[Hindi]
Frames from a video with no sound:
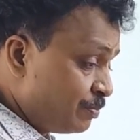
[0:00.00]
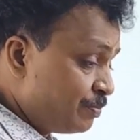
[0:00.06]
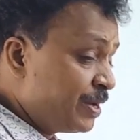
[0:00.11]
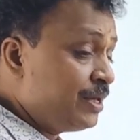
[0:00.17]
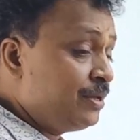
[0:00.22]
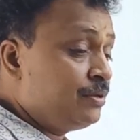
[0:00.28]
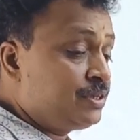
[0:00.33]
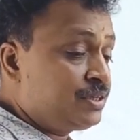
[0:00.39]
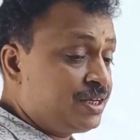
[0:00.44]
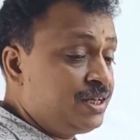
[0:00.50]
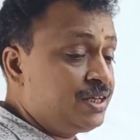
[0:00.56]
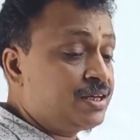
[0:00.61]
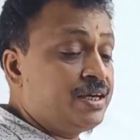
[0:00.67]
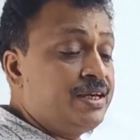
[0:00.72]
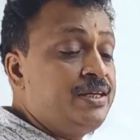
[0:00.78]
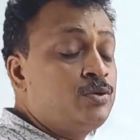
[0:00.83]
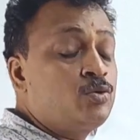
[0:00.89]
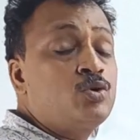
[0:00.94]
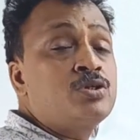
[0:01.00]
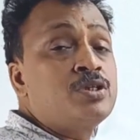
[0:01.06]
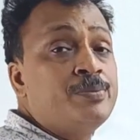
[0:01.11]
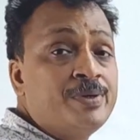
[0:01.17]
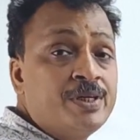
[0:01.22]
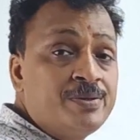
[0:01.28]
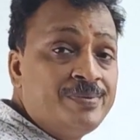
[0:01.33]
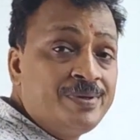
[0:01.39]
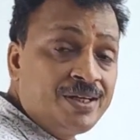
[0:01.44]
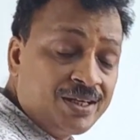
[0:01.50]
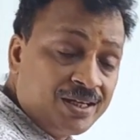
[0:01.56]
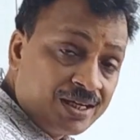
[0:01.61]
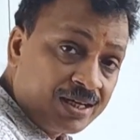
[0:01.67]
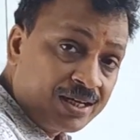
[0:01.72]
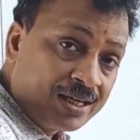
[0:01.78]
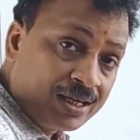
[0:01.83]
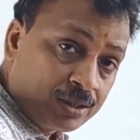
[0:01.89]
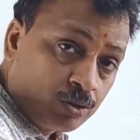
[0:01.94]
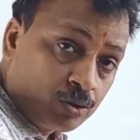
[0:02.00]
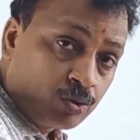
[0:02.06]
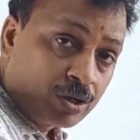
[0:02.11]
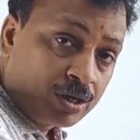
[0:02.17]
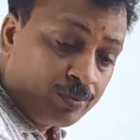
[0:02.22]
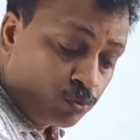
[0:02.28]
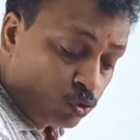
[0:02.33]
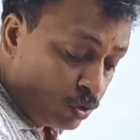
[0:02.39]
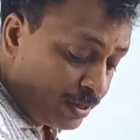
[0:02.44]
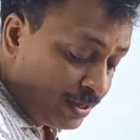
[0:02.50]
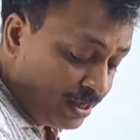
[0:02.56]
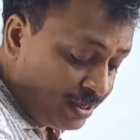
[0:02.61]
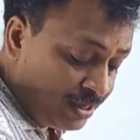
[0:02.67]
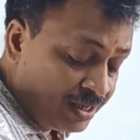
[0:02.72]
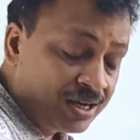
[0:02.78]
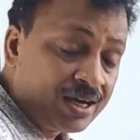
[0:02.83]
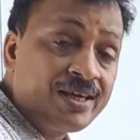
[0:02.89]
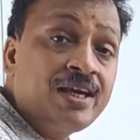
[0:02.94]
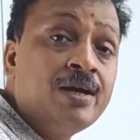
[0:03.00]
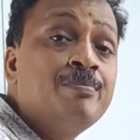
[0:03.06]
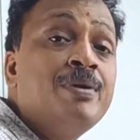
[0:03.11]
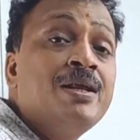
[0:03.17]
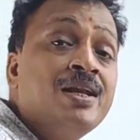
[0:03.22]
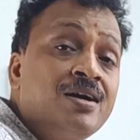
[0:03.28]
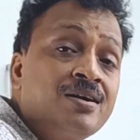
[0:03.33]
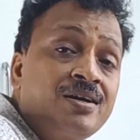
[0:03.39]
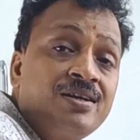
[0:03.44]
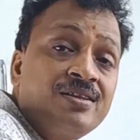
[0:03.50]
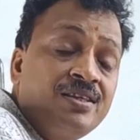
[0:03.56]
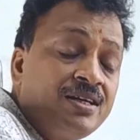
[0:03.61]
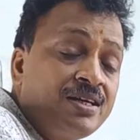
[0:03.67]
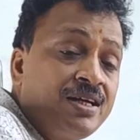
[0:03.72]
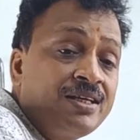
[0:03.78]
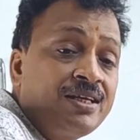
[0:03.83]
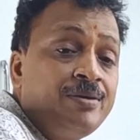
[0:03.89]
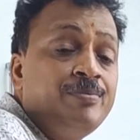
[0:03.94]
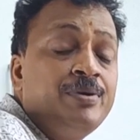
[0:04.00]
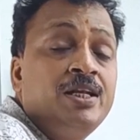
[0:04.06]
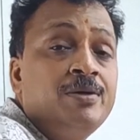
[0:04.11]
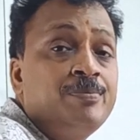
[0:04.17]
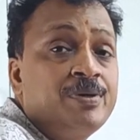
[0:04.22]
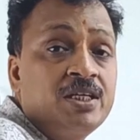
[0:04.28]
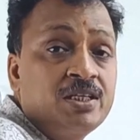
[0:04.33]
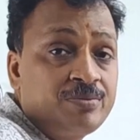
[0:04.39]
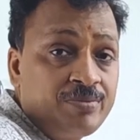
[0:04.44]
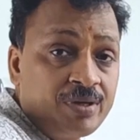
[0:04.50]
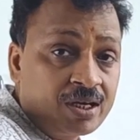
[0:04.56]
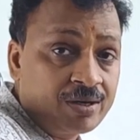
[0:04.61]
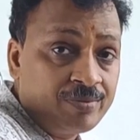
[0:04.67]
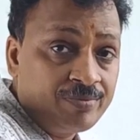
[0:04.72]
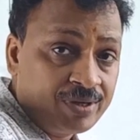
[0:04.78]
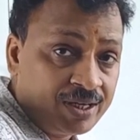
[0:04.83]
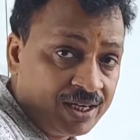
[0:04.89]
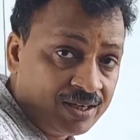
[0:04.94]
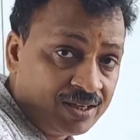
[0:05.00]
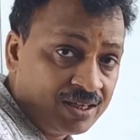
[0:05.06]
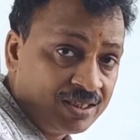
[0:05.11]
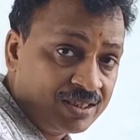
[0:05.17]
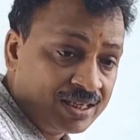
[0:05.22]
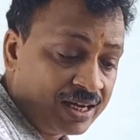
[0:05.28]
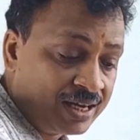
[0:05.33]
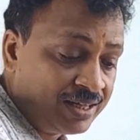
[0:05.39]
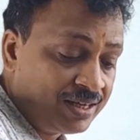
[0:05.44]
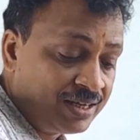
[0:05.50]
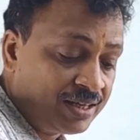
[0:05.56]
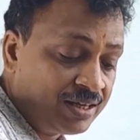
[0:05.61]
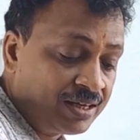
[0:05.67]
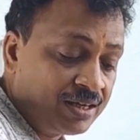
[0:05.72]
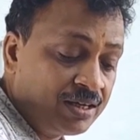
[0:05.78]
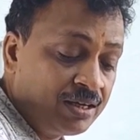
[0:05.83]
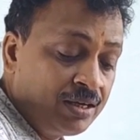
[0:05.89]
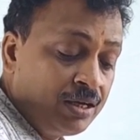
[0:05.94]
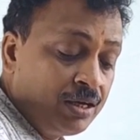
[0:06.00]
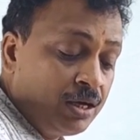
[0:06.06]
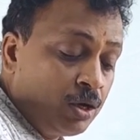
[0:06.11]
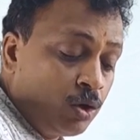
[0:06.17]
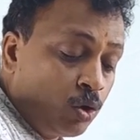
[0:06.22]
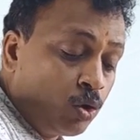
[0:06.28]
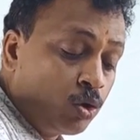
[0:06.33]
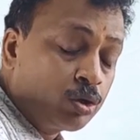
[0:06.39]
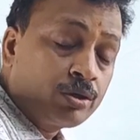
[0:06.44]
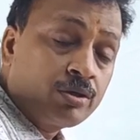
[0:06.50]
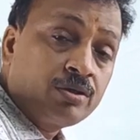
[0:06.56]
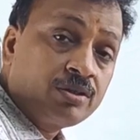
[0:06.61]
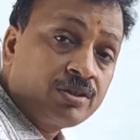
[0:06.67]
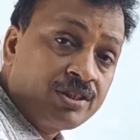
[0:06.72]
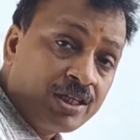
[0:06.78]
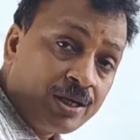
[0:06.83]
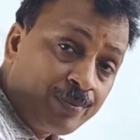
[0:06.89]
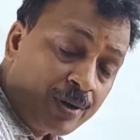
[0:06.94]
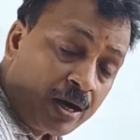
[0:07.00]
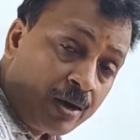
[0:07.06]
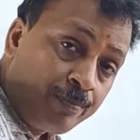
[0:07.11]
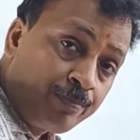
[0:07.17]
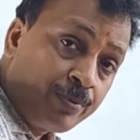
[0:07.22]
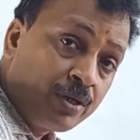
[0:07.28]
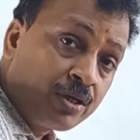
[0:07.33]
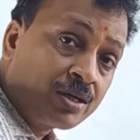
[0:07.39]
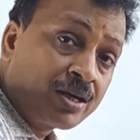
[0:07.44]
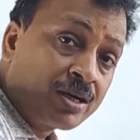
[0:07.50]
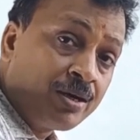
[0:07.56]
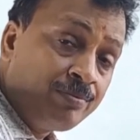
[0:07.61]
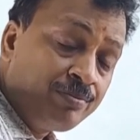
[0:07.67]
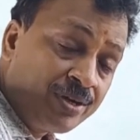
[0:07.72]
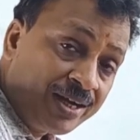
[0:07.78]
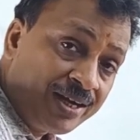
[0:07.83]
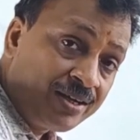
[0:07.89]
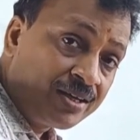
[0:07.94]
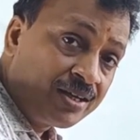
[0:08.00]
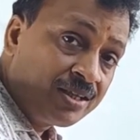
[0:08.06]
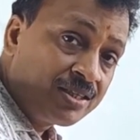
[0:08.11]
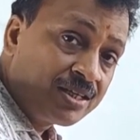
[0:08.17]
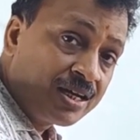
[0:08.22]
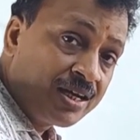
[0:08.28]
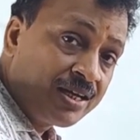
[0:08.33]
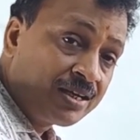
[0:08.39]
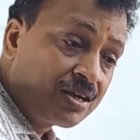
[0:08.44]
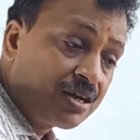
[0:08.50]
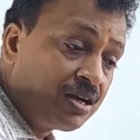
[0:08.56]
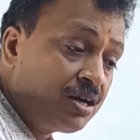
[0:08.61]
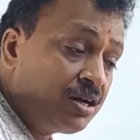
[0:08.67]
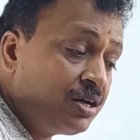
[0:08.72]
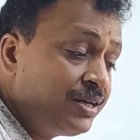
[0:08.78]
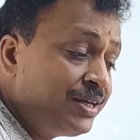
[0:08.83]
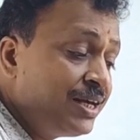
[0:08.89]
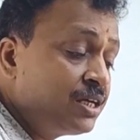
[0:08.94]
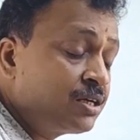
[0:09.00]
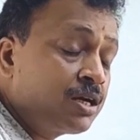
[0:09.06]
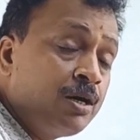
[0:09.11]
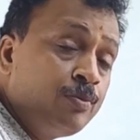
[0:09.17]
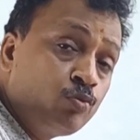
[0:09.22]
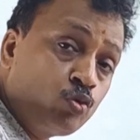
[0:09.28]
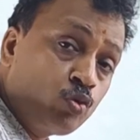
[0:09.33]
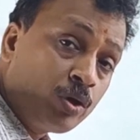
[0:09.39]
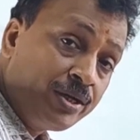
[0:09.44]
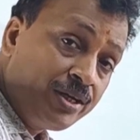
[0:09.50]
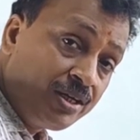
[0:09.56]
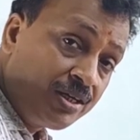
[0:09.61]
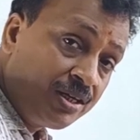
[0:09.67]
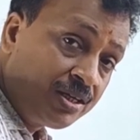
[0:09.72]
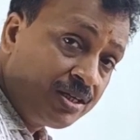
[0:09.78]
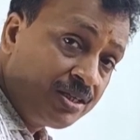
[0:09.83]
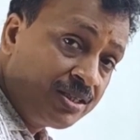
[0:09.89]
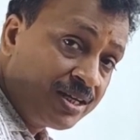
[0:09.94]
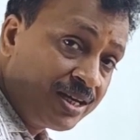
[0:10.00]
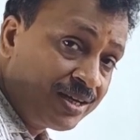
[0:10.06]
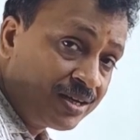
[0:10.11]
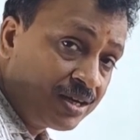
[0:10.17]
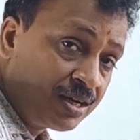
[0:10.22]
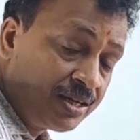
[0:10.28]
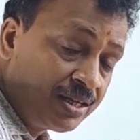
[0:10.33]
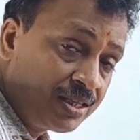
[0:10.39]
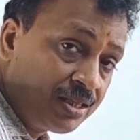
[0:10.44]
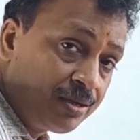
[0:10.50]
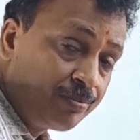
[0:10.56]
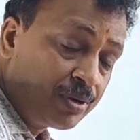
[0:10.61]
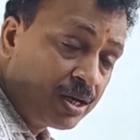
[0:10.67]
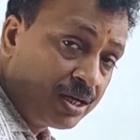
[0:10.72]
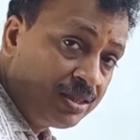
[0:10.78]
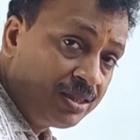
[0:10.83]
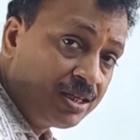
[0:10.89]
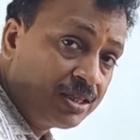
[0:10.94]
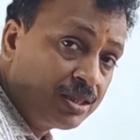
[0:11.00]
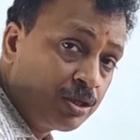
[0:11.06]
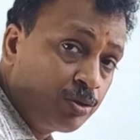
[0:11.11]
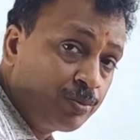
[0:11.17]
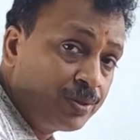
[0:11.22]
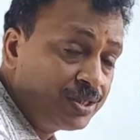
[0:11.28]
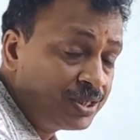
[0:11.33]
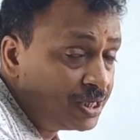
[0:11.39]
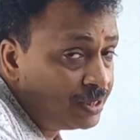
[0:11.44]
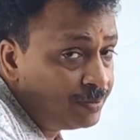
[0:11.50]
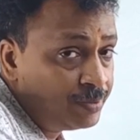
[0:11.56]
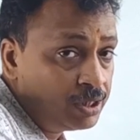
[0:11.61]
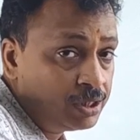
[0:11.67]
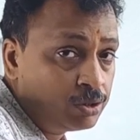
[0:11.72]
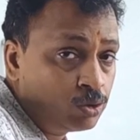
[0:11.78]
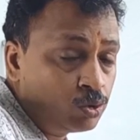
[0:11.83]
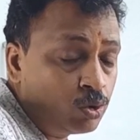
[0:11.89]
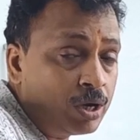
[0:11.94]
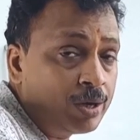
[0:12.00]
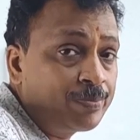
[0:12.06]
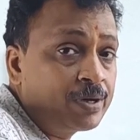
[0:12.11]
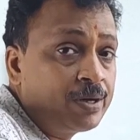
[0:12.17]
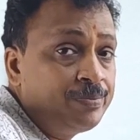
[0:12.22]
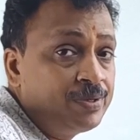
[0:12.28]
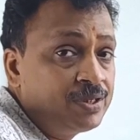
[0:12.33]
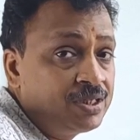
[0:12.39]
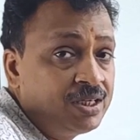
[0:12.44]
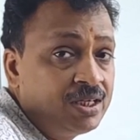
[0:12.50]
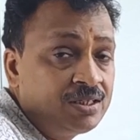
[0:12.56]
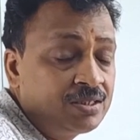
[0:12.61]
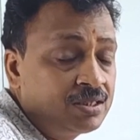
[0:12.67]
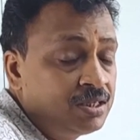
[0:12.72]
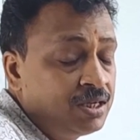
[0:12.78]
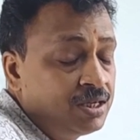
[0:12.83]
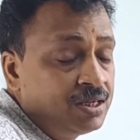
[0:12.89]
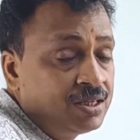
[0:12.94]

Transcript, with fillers: भाई ठीक है इनको समझ में नहीं आ रहा है तो कम क्वालिटी का या मना कर देगा कि मेरे पास में कम रेट की चाय नहीं है और जब आप कम रेट की चाय का या कम क्वालिटी की चाय का यदि माल देते हो बाज़ार में तो आपका बिजनेस